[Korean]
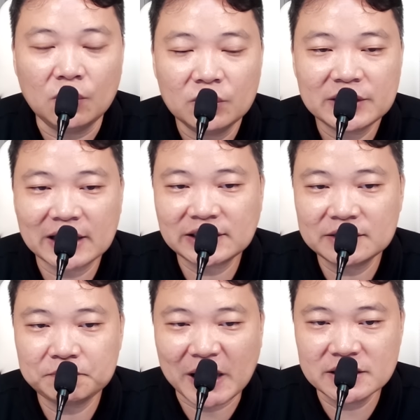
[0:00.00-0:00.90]
야당은
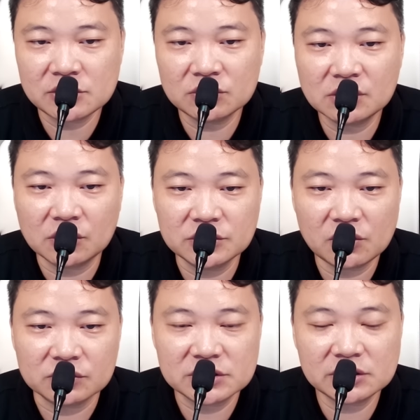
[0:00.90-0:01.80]
반성은커녕
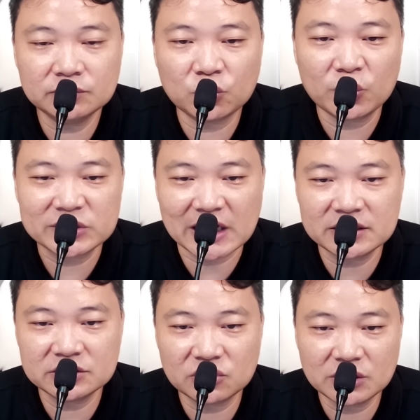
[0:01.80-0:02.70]
지금도
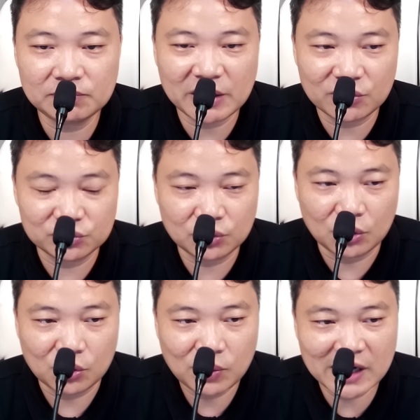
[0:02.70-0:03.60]
자극적인 발언으로
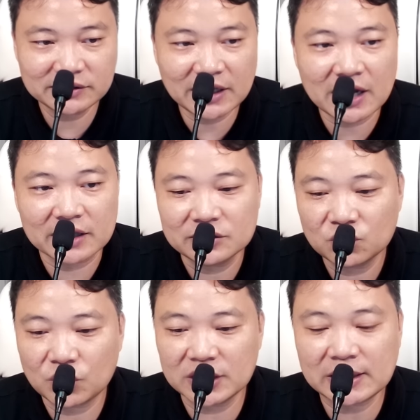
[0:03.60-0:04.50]
황당한
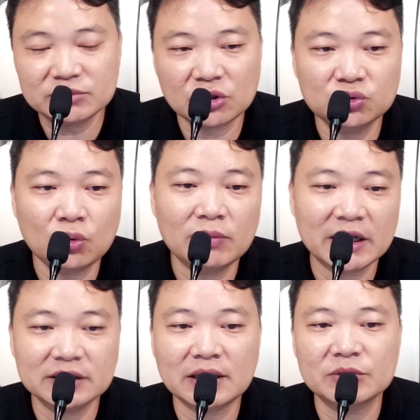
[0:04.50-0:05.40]
괴담 선동만
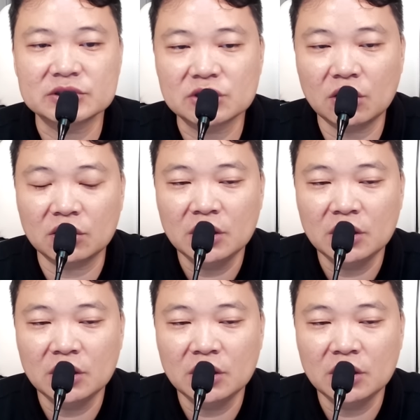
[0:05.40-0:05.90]
한다면서